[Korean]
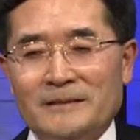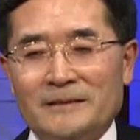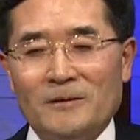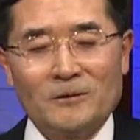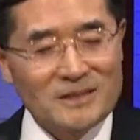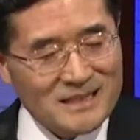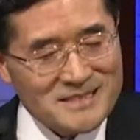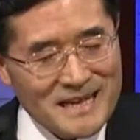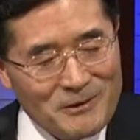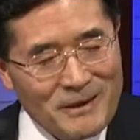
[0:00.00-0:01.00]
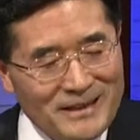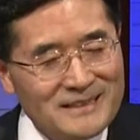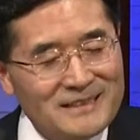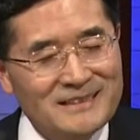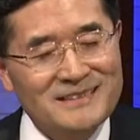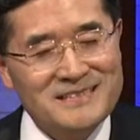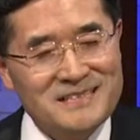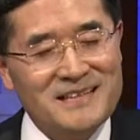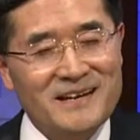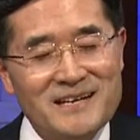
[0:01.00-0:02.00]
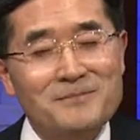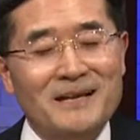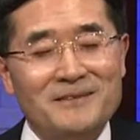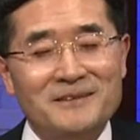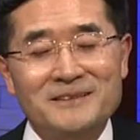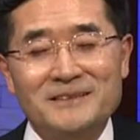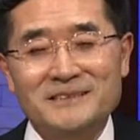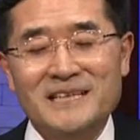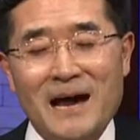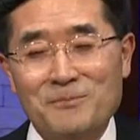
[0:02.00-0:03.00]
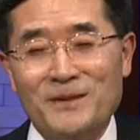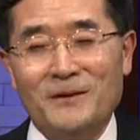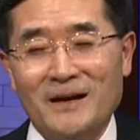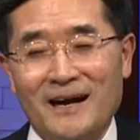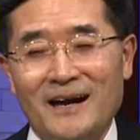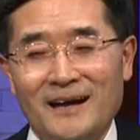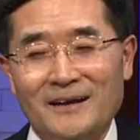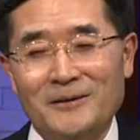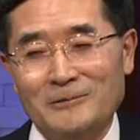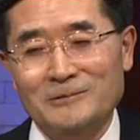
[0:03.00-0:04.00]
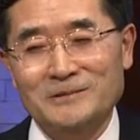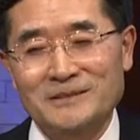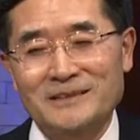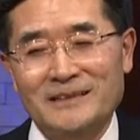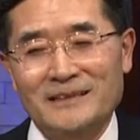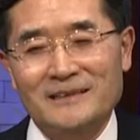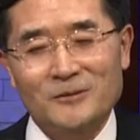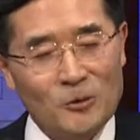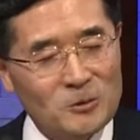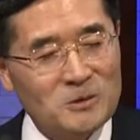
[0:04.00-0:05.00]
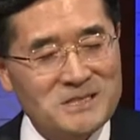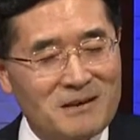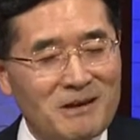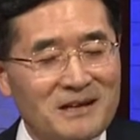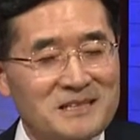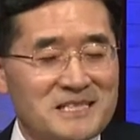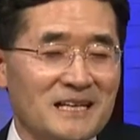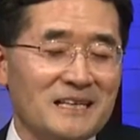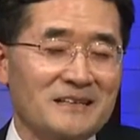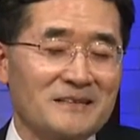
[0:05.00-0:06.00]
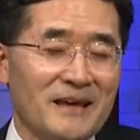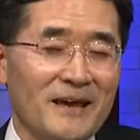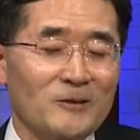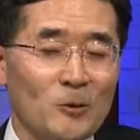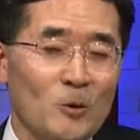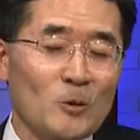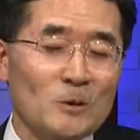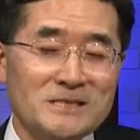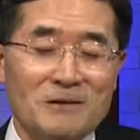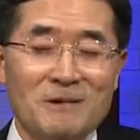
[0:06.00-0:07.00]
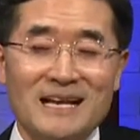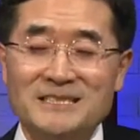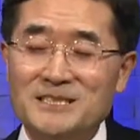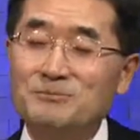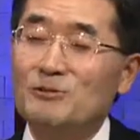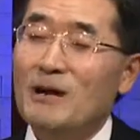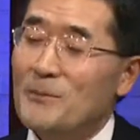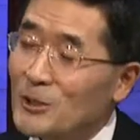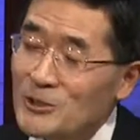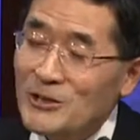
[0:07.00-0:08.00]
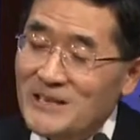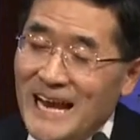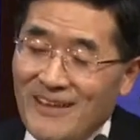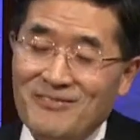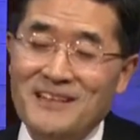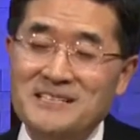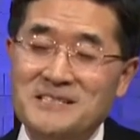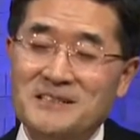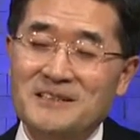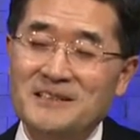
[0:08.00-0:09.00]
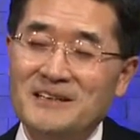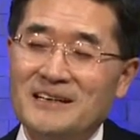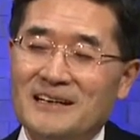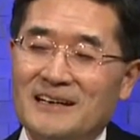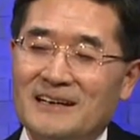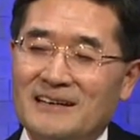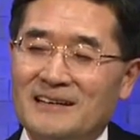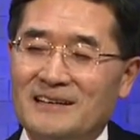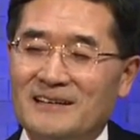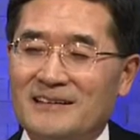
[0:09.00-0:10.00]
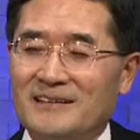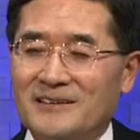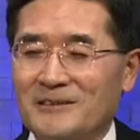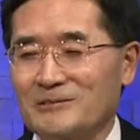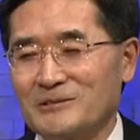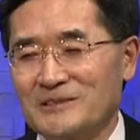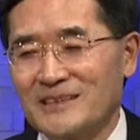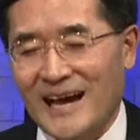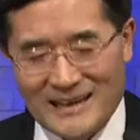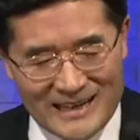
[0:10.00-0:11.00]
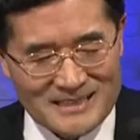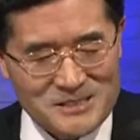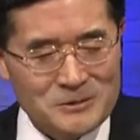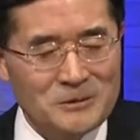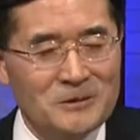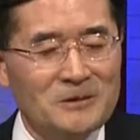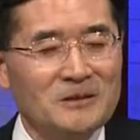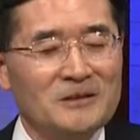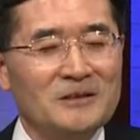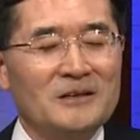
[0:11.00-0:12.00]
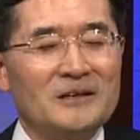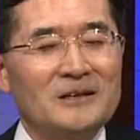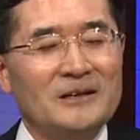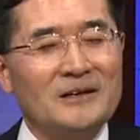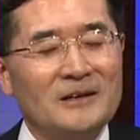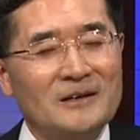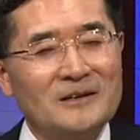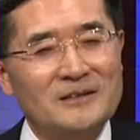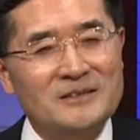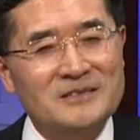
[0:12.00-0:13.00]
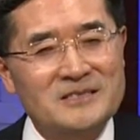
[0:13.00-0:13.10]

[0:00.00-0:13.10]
어, 온갖 사회의 지탄을 받던 그 남녀가 결국은 동고 생활을 시작했는데 동고 생활한 지 불과 몇 개월이 안 돼서 아, 결국은 갈라지고 아,